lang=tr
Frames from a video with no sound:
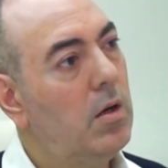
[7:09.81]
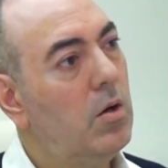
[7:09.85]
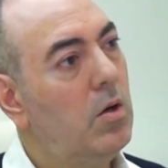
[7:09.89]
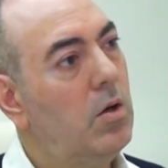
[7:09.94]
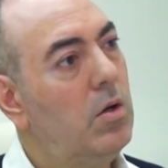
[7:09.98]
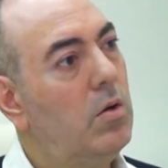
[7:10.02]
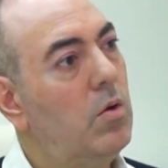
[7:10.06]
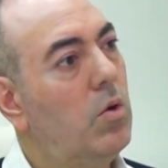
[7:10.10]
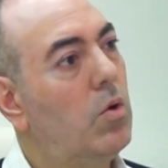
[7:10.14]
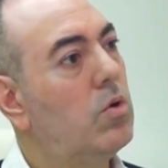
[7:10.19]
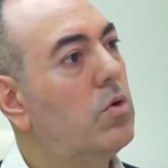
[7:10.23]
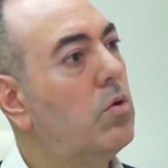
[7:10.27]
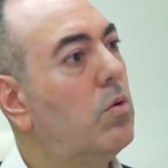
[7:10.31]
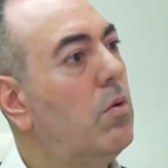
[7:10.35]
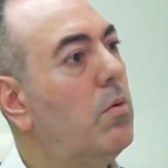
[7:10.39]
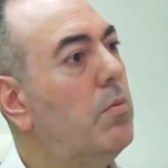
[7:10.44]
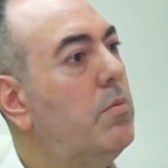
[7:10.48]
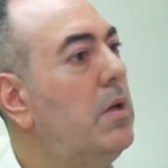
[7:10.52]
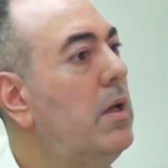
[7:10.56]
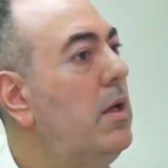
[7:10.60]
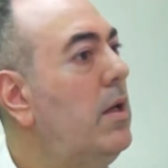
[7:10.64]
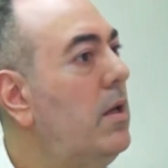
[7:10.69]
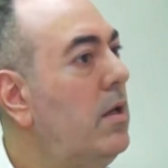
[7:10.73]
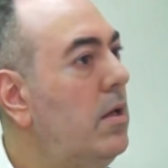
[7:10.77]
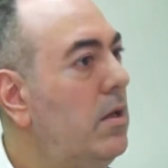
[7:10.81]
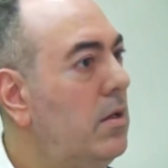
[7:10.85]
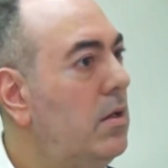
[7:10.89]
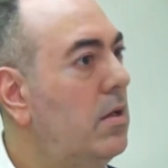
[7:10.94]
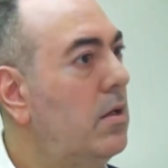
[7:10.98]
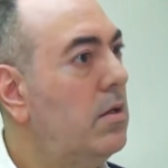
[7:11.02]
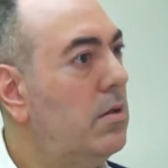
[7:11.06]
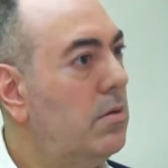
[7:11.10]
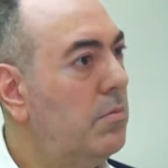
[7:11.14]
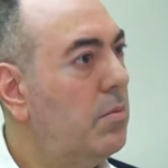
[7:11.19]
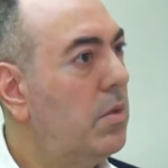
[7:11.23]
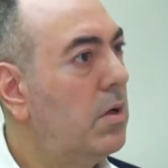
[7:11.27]
e, otomobille
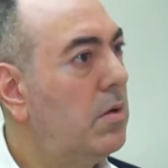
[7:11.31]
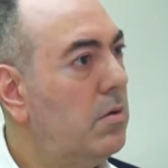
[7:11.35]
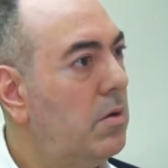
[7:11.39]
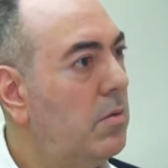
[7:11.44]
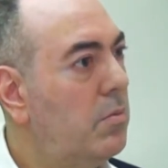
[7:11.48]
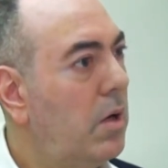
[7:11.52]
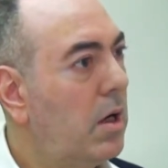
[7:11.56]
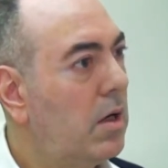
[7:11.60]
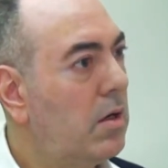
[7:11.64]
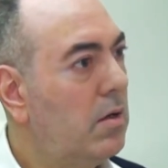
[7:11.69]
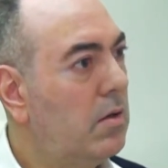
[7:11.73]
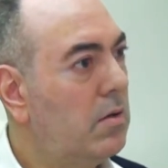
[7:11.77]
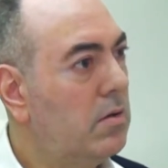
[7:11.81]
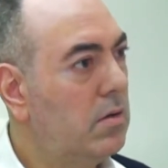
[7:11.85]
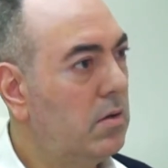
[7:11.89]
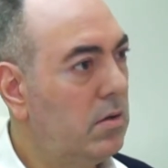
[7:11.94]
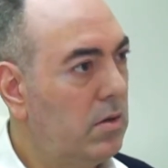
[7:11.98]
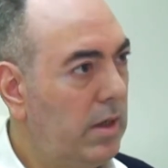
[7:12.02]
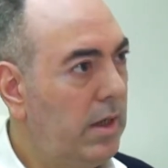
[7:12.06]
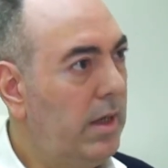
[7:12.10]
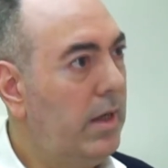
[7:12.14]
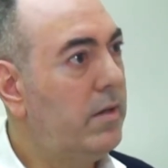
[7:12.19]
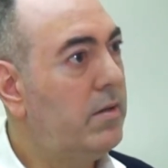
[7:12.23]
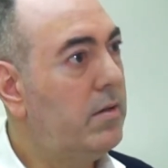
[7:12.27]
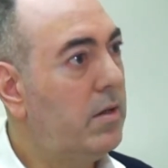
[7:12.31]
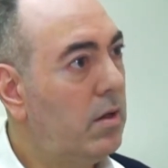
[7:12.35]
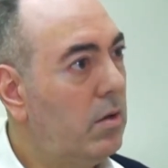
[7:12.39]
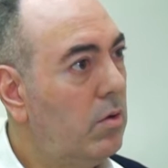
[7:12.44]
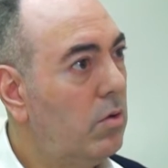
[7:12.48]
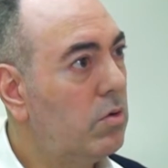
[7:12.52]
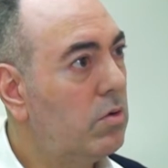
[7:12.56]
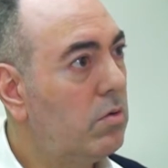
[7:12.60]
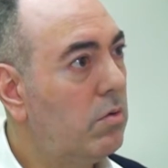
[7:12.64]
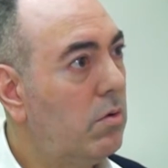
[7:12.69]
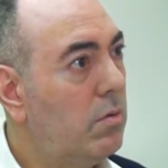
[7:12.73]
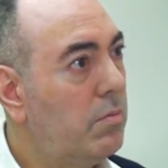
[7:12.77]
ilgili e, bakıldığında elektrikli
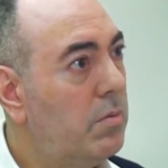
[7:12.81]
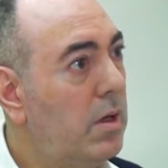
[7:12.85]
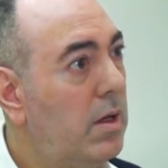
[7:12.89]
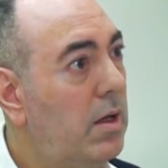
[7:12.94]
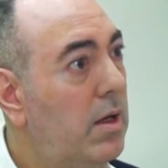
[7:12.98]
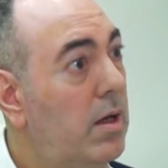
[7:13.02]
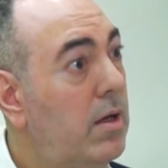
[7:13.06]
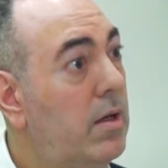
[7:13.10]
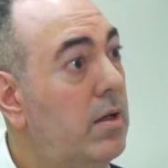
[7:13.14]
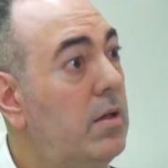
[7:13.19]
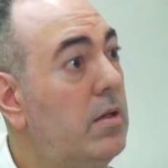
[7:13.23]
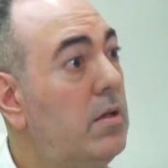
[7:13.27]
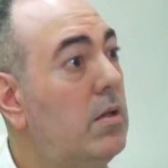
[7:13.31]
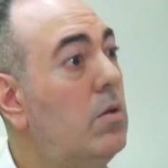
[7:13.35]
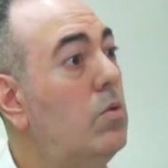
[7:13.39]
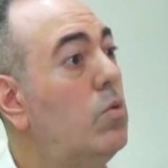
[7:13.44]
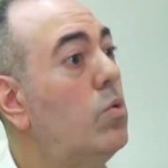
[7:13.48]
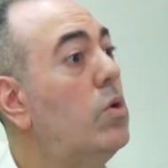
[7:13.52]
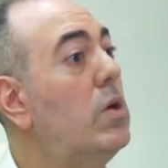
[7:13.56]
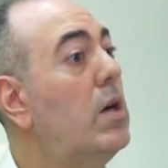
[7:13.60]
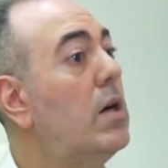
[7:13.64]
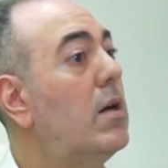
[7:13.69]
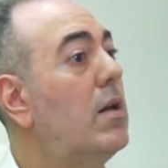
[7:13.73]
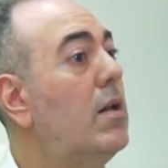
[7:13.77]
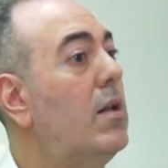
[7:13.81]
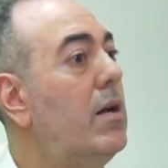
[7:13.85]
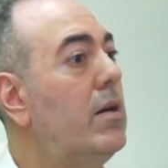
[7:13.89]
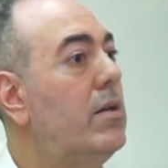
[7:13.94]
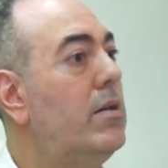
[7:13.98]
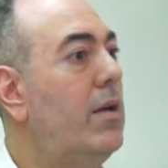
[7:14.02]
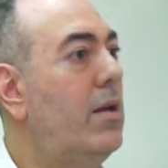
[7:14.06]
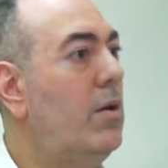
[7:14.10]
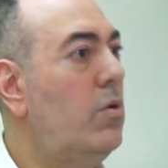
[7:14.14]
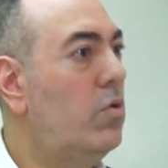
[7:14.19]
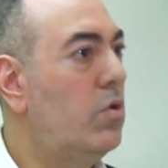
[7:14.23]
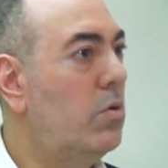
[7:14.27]
otomobillerle ilgili uyarılar
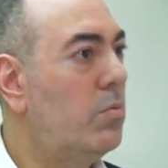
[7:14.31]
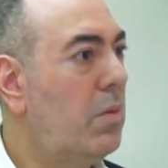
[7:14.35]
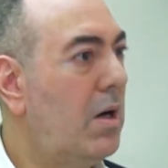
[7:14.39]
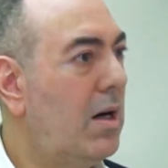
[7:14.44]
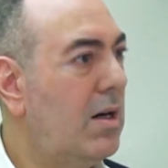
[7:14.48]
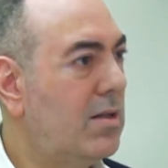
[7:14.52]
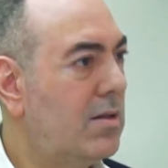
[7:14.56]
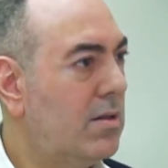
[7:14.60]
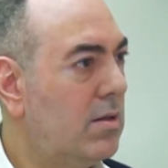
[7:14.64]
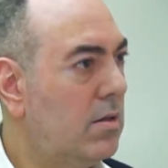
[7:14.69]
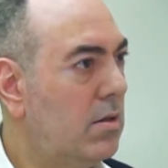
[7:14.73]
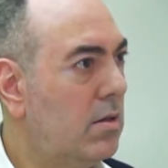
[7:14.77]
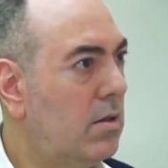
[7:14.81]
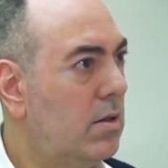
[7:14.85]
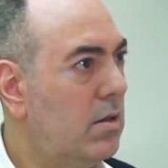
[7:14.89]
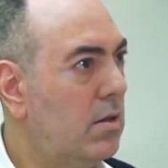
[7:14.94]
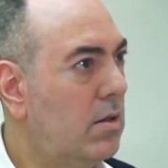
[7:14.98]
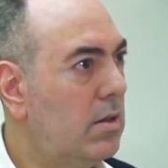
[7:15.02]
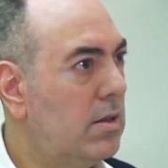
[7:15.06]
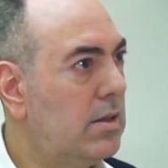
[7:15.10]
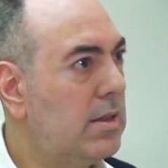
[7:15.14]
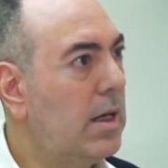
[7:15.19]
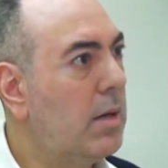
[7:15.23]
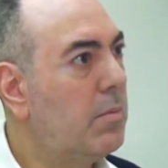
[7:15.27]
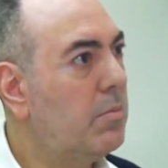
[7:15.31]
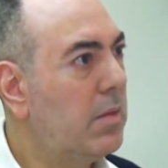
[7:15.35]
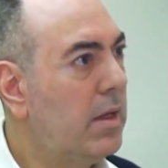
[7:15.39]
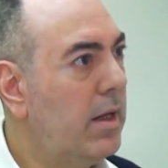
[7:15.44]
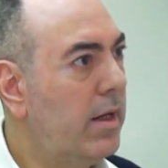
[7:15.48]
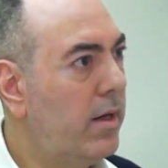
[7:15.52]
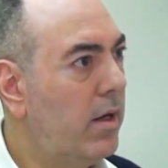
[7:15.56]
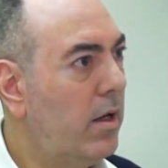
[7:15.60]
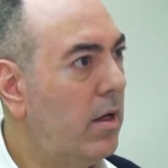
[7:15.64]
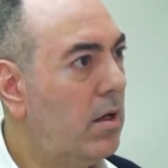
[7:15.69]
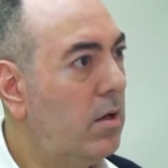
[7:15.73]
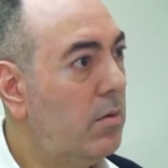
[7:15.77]
geliyor bazı e,
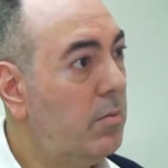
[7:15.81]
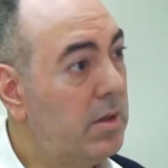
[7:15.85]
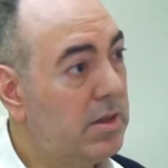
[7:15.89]
semtlere.